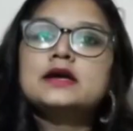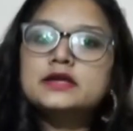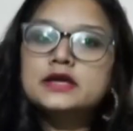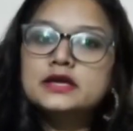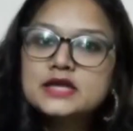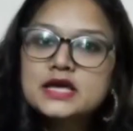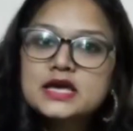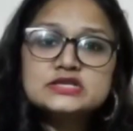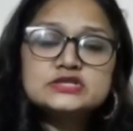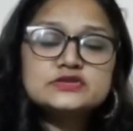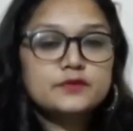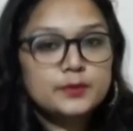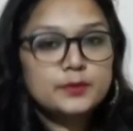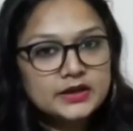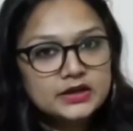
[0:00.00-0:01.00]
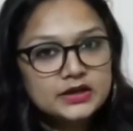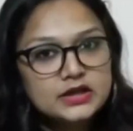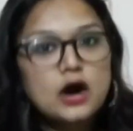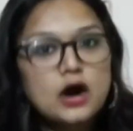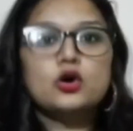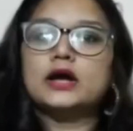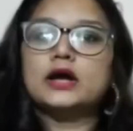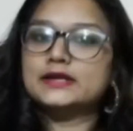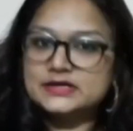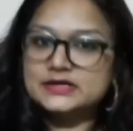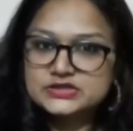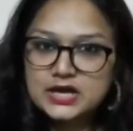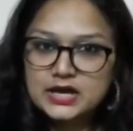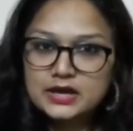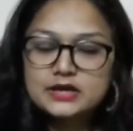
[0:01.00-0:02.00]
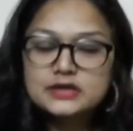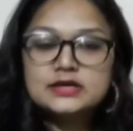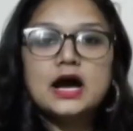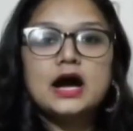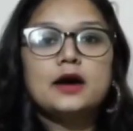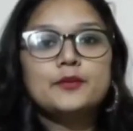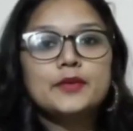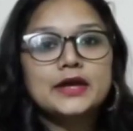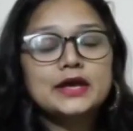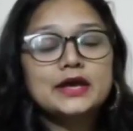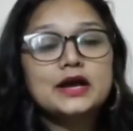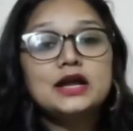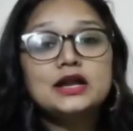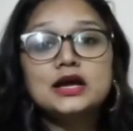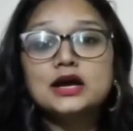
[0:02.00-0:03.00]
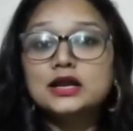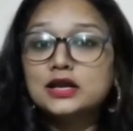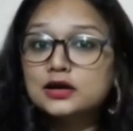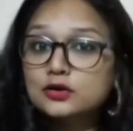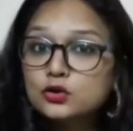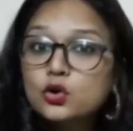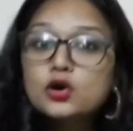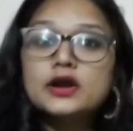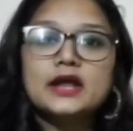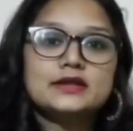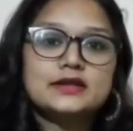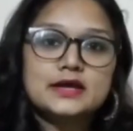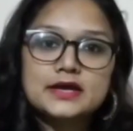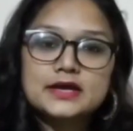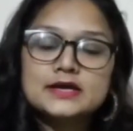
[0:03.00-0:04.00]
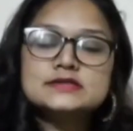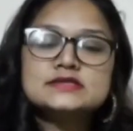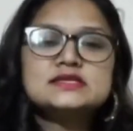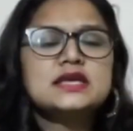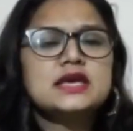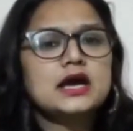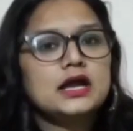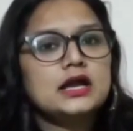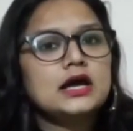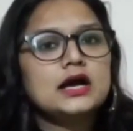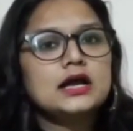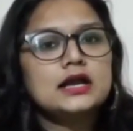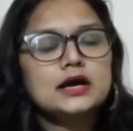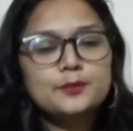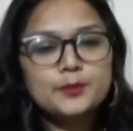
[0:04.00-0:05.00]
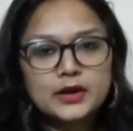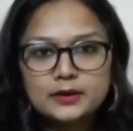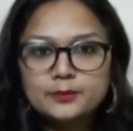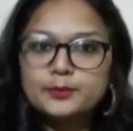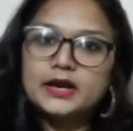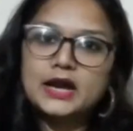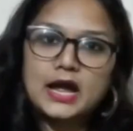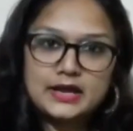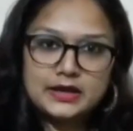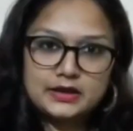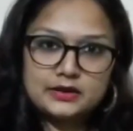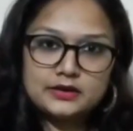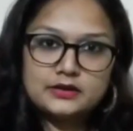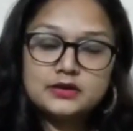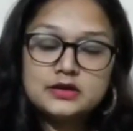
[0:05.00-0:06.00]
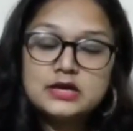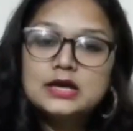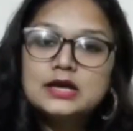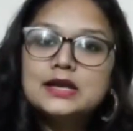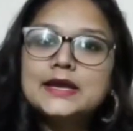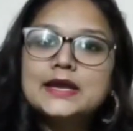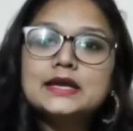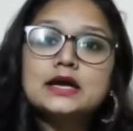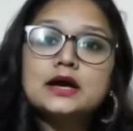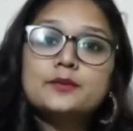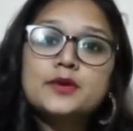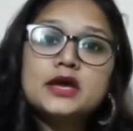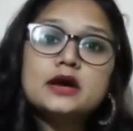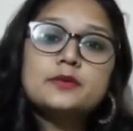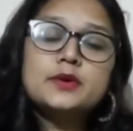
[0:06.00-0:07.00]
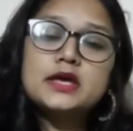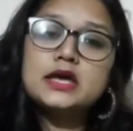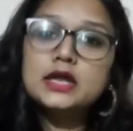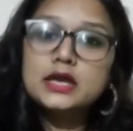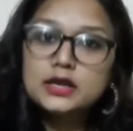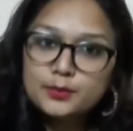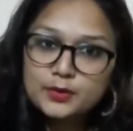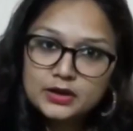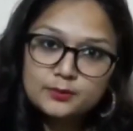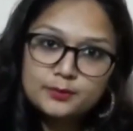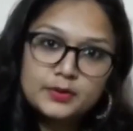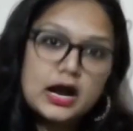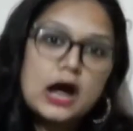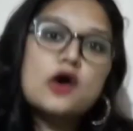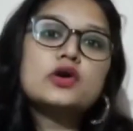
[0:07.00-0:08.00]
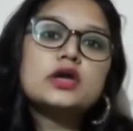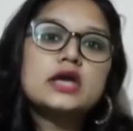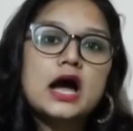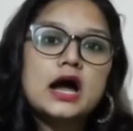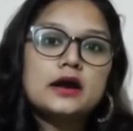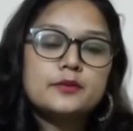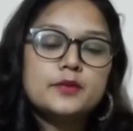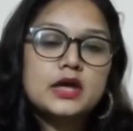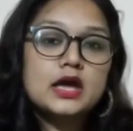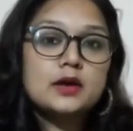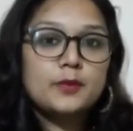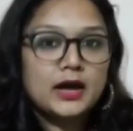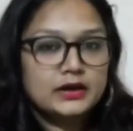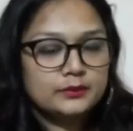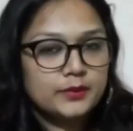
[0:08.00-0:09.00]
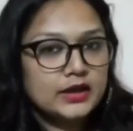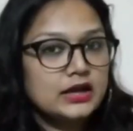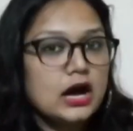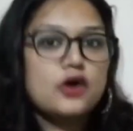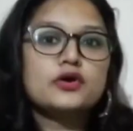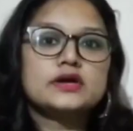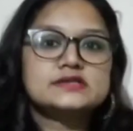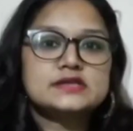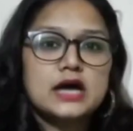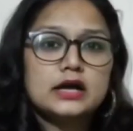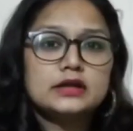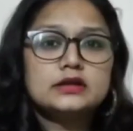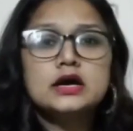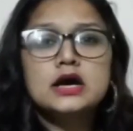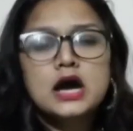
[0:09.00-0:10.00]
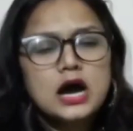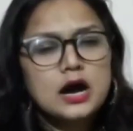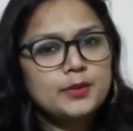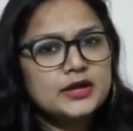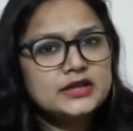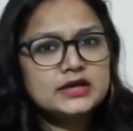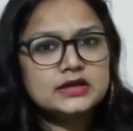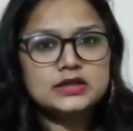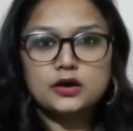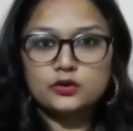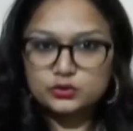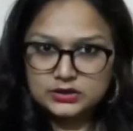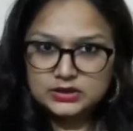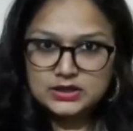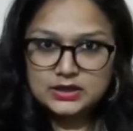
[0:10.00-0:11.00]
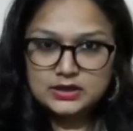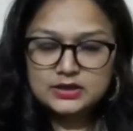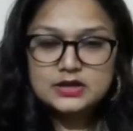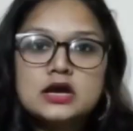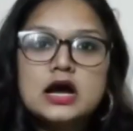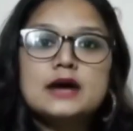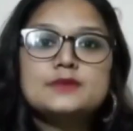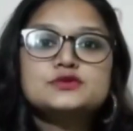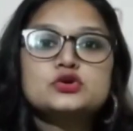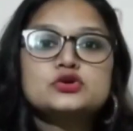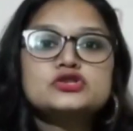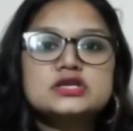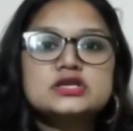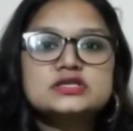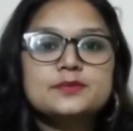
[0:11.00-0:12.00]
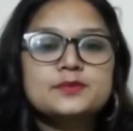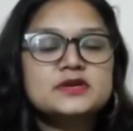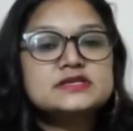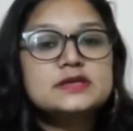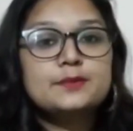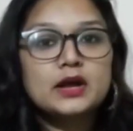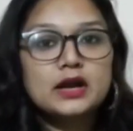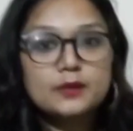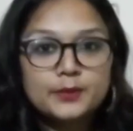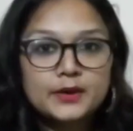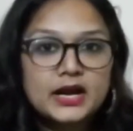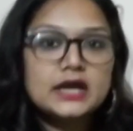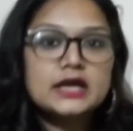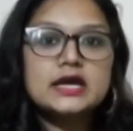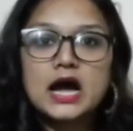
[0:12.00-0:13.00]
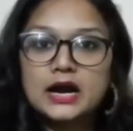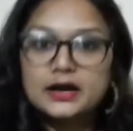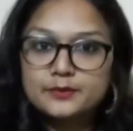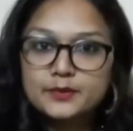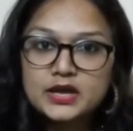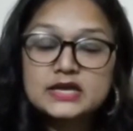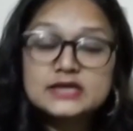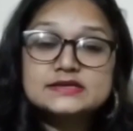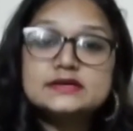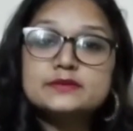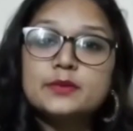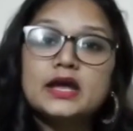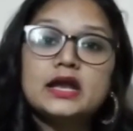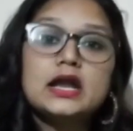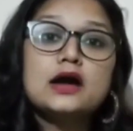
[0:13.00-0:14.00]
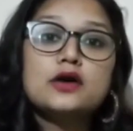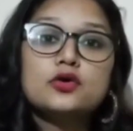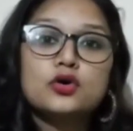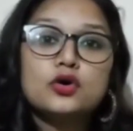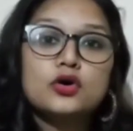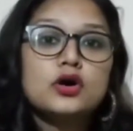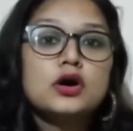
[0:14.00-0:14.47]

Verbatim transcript: ये देश विभिन्नताओं का देश है यहाँ पे अलग अलग लोग रहते हैं जिनकी अलग अलग परंपराएं हैं लेकिन कभी कभी इन्हीं परंपराओं की आड़ में हमारी महिलाओं के साथ अभद्रता होती है आप सोचिए जब किसी परंपरा की आड़ में किसी महिला को